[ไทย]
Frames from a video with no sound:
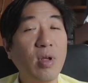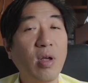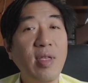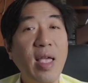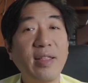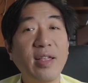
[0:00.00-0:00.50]

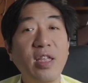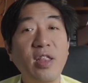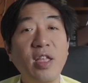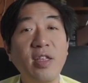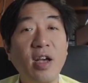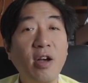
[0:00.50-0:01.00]
เขาอยากจะกิน
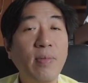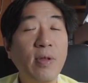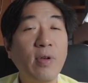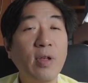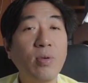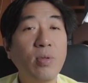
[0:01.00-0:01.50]
เยอะๆเขาเป็
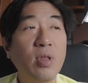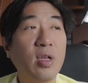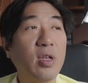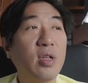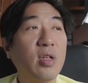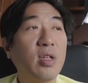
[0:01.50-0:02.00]
นวัยรุ่น
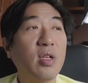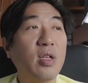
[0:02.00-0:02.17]
เนี่ย